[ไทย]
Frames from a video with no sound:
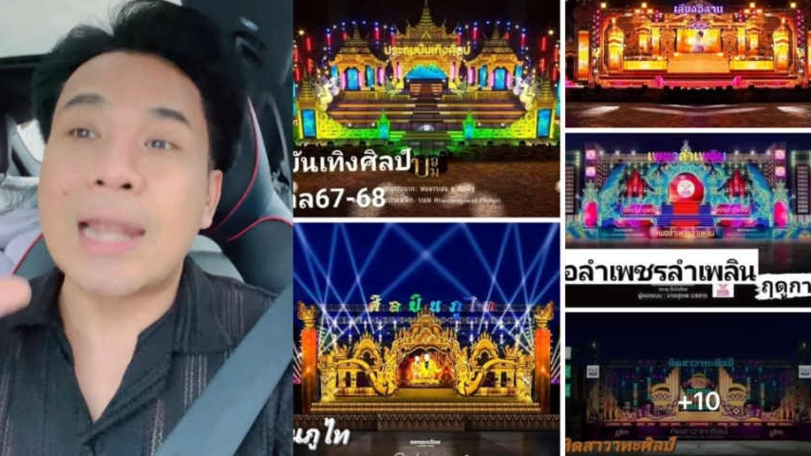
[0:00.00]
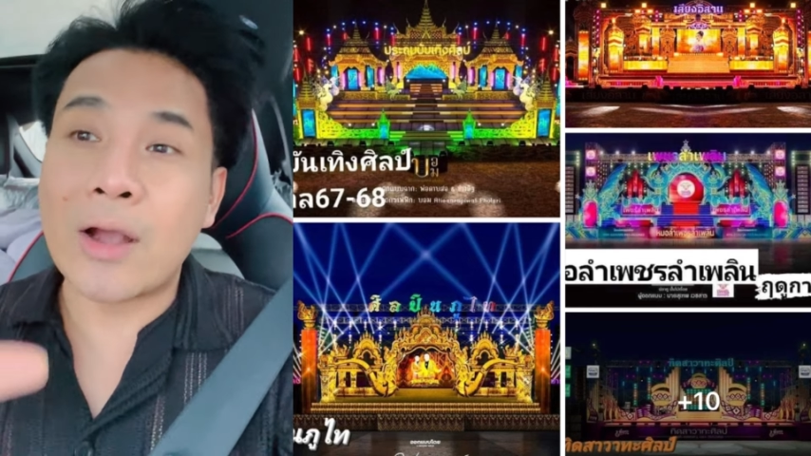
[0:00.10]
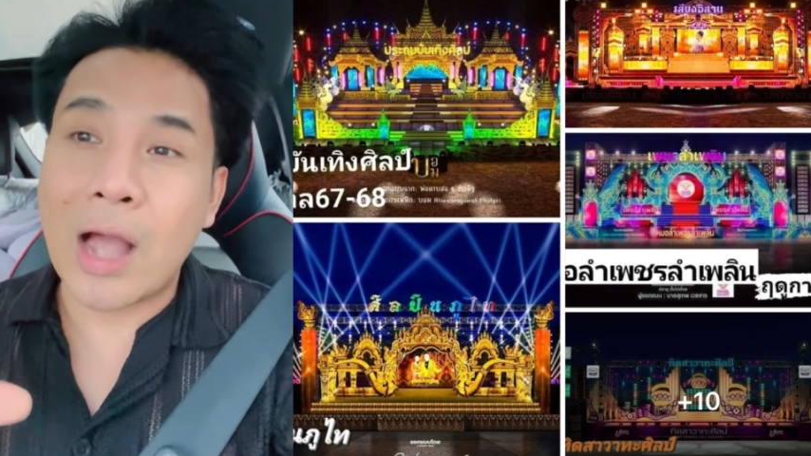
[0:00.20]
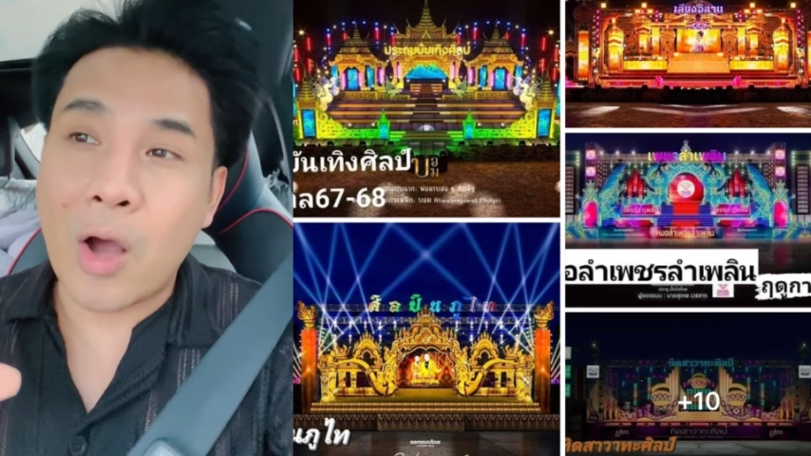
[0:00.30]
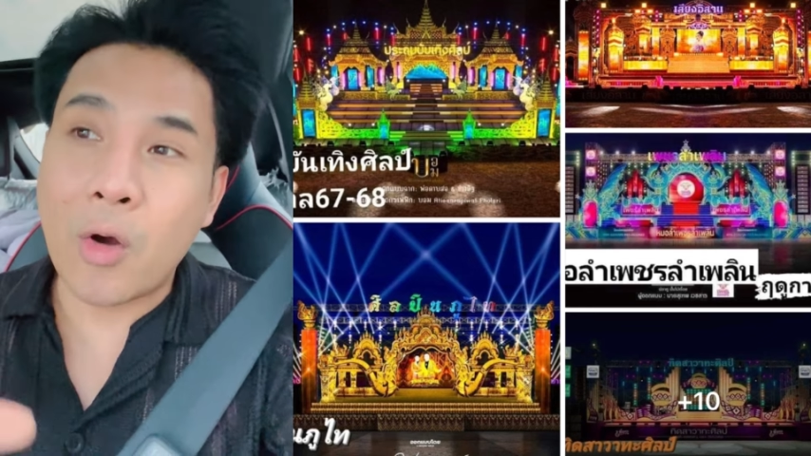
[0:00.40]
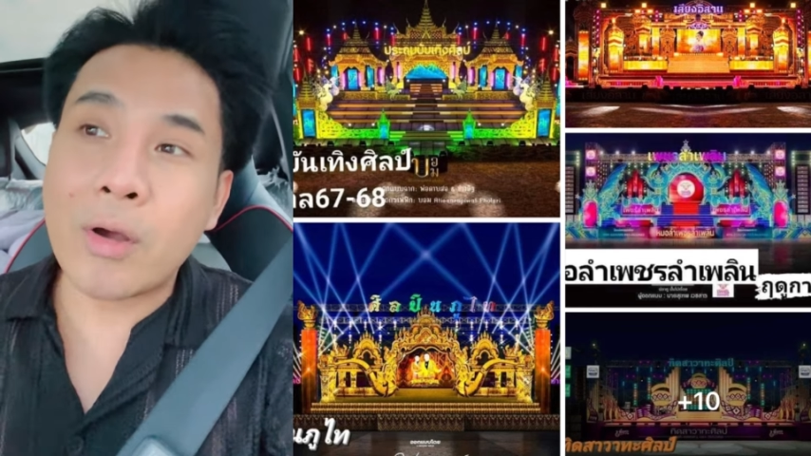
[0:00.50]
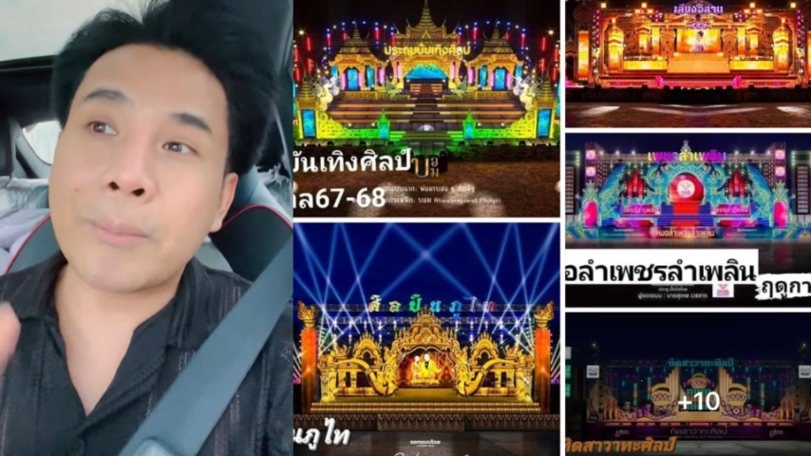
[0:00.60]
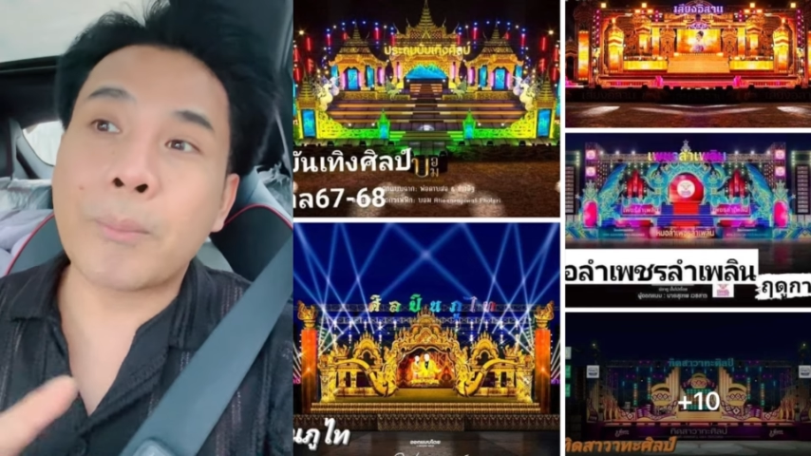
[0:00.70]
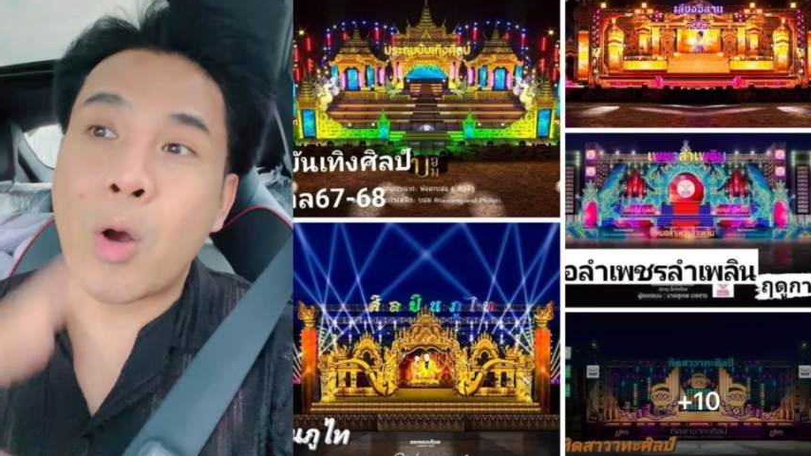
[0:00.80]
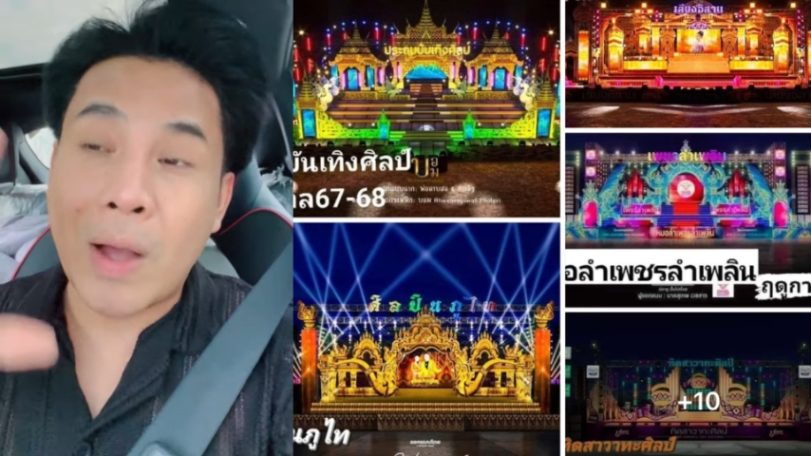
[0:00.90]
แล้วเขา
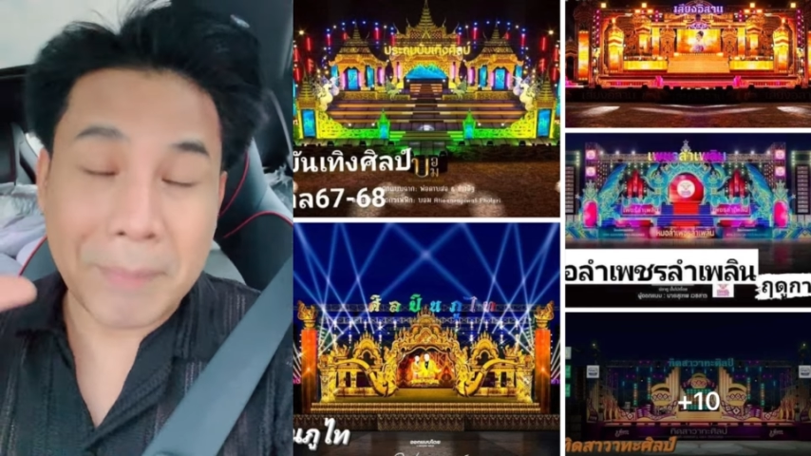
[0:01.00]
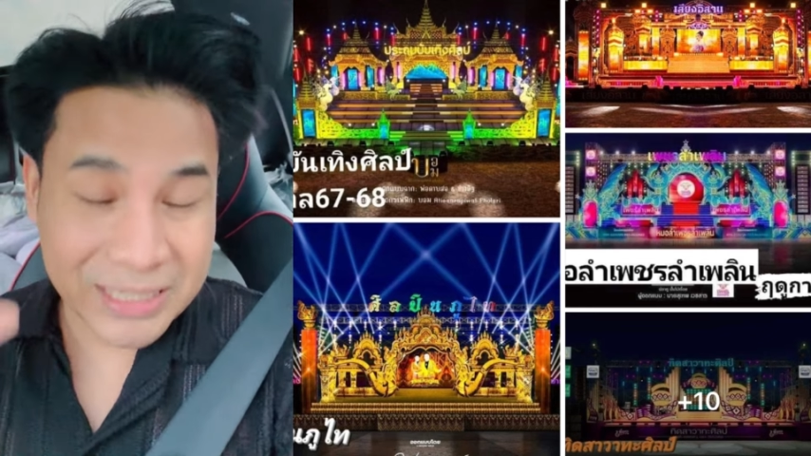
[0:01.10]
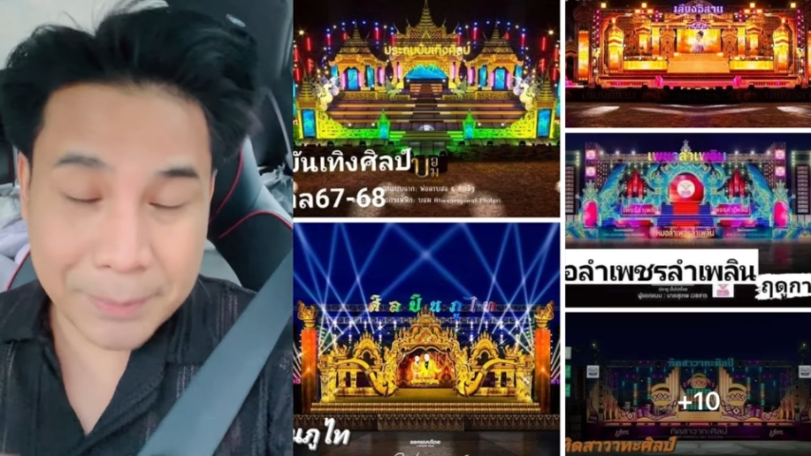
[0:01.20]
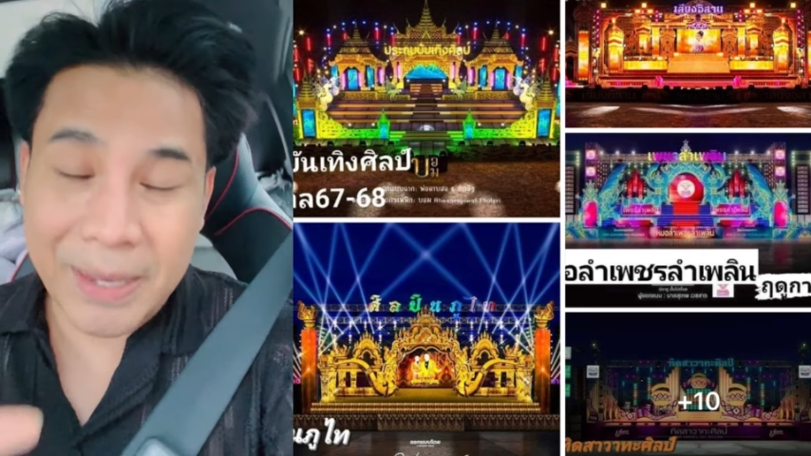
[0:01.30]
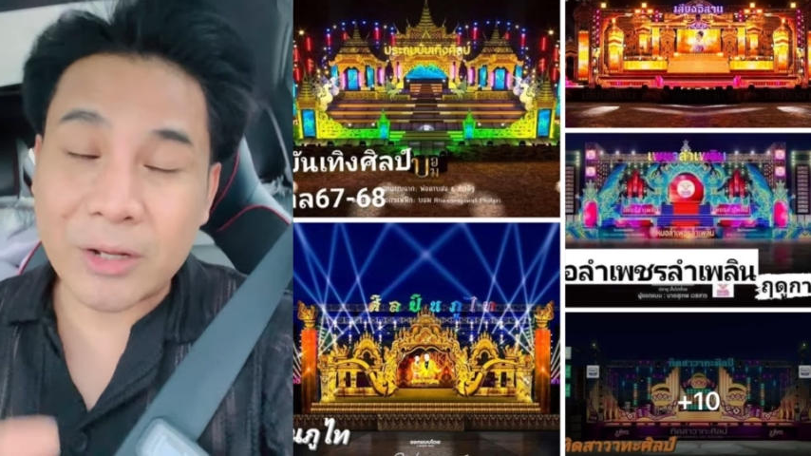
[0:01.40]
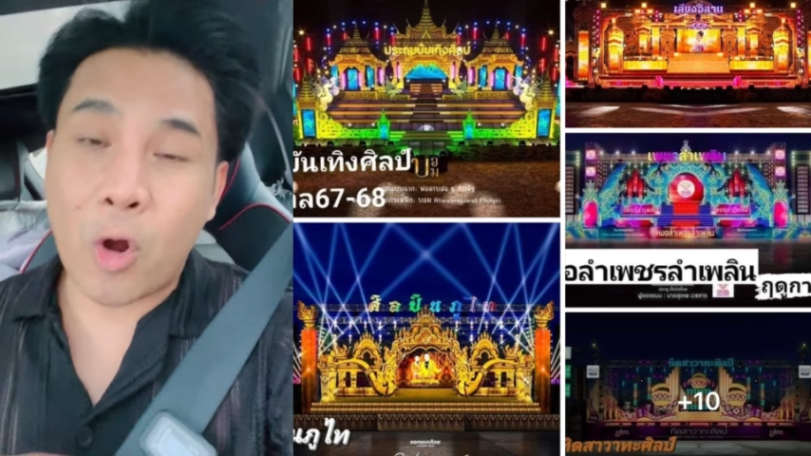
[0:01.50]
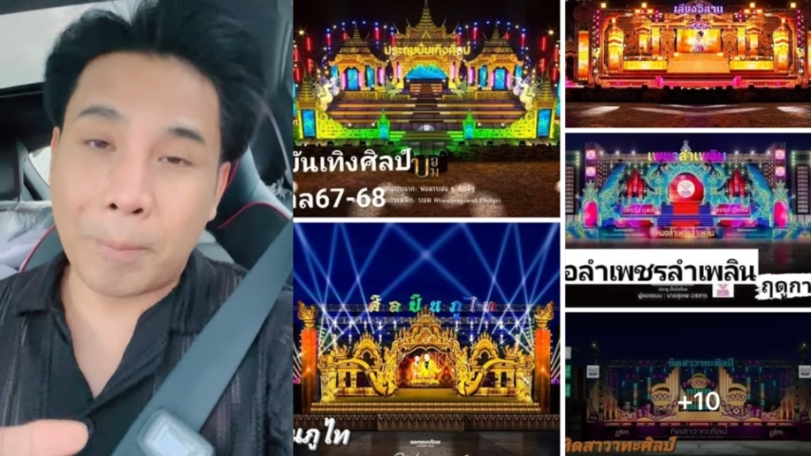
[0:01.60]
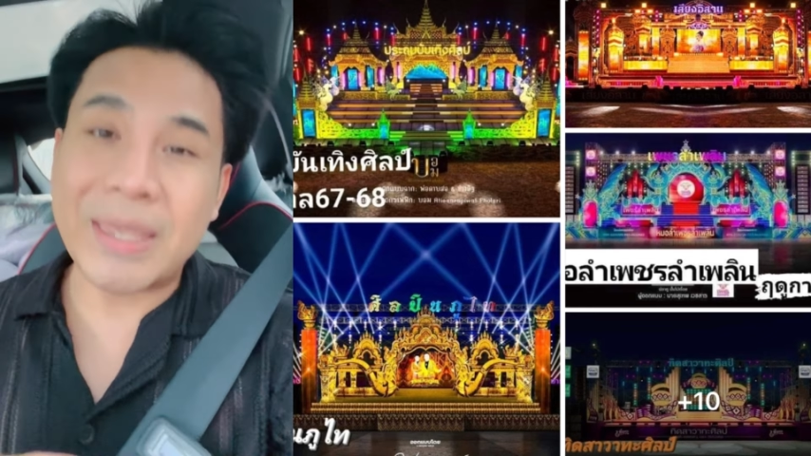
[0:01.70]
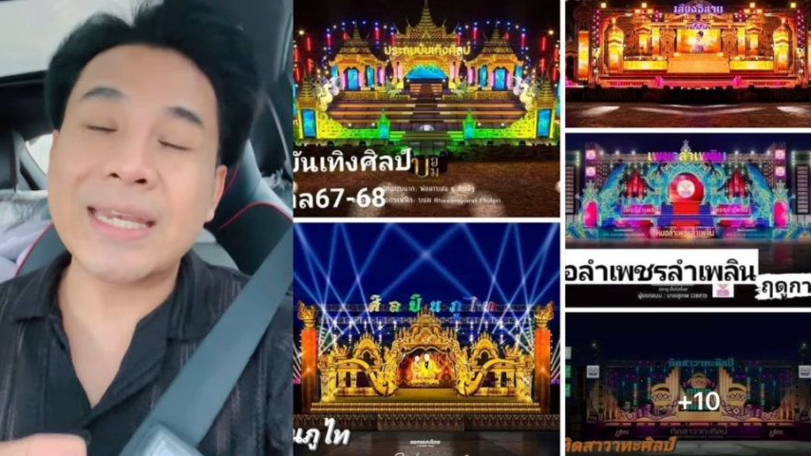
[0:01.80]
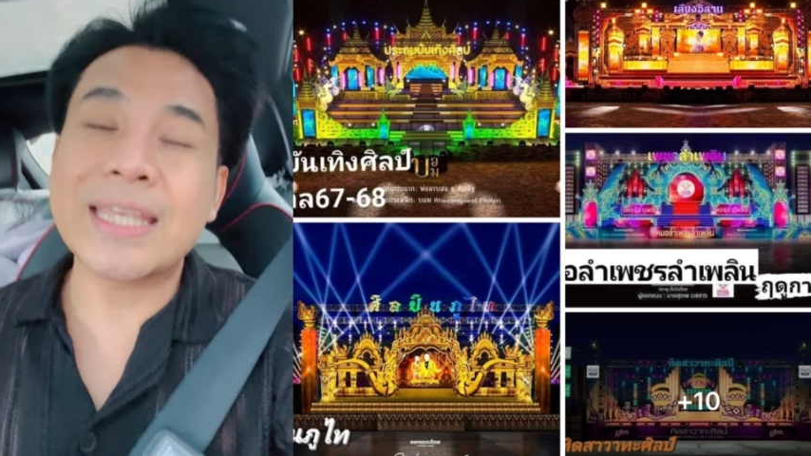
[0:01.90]
บอกว่าเป็นจะเป็นของ
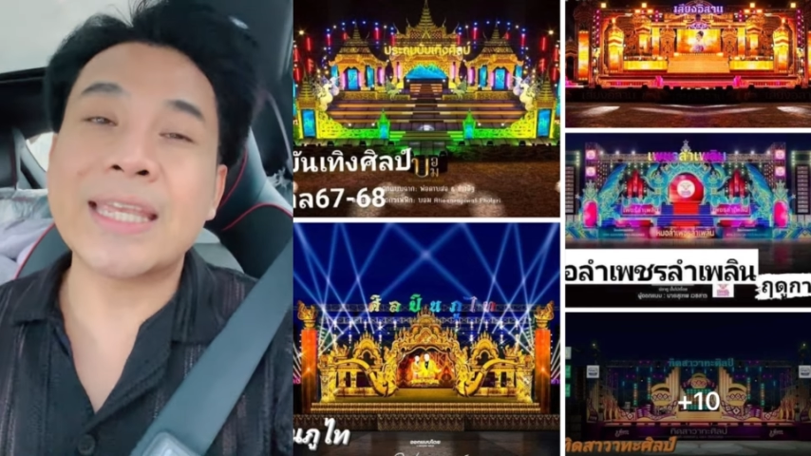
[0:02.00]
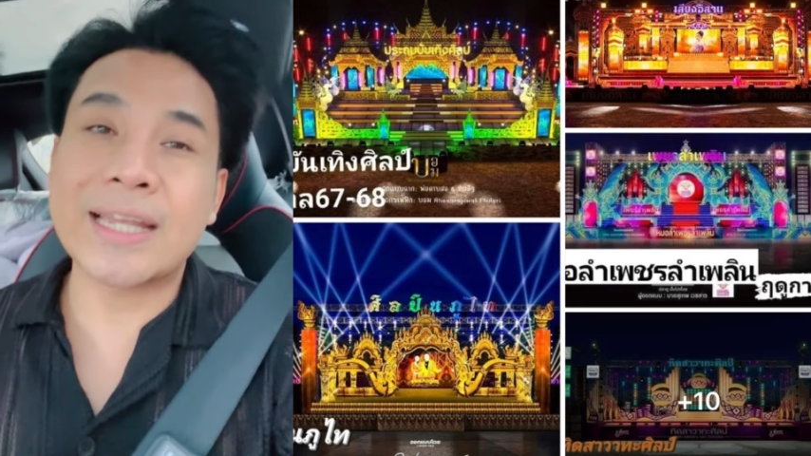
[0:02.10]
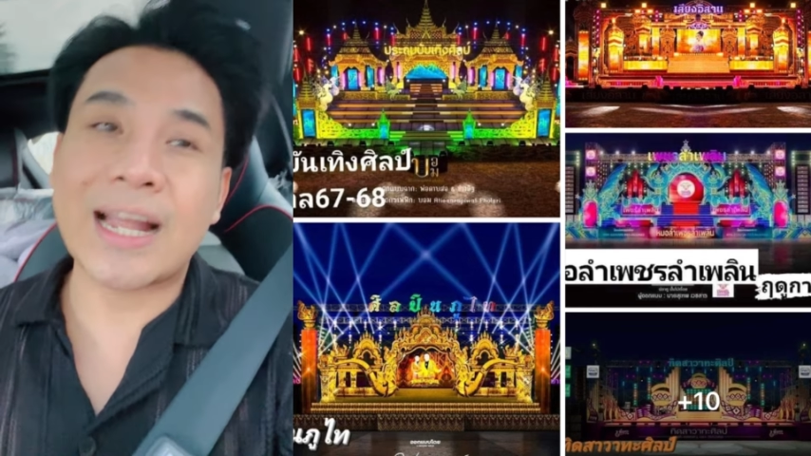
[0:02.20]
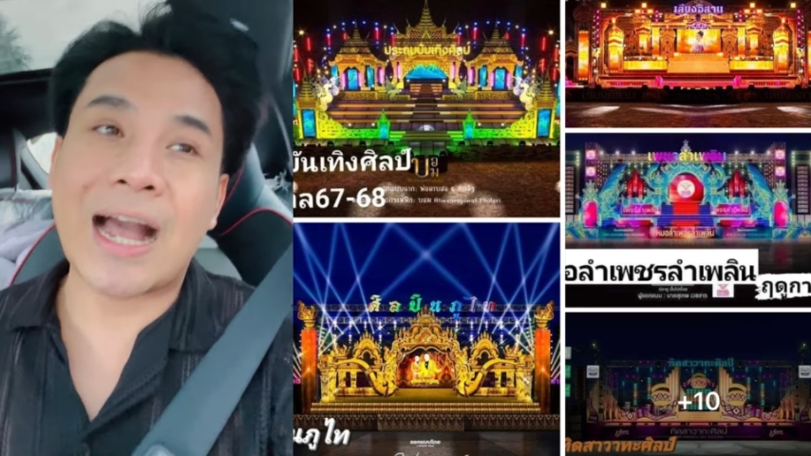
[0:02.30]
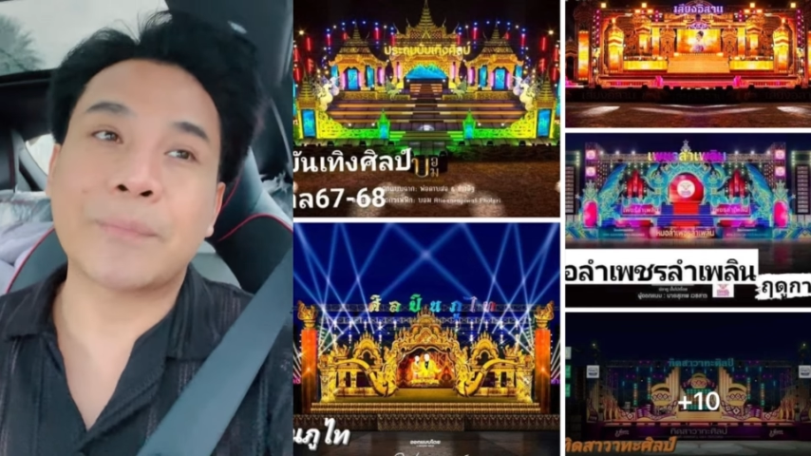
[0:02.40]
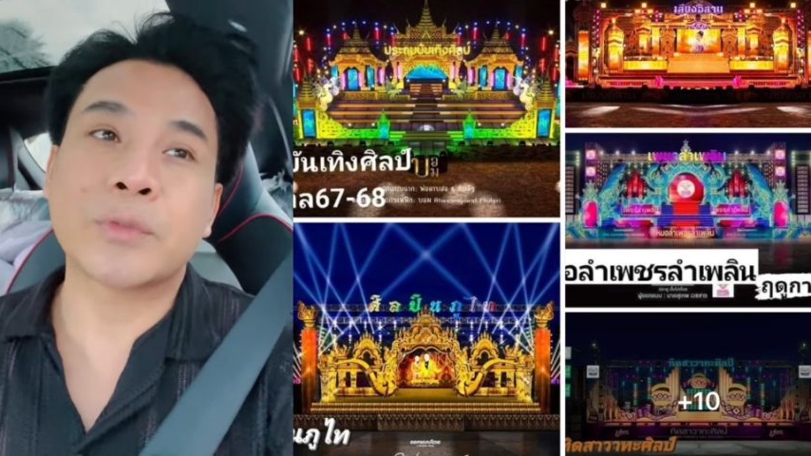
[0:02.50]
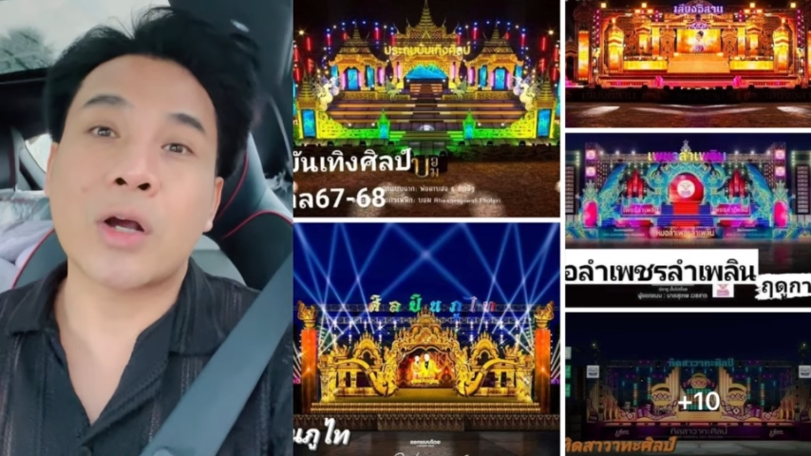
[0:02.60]
ปีนี้นะครับ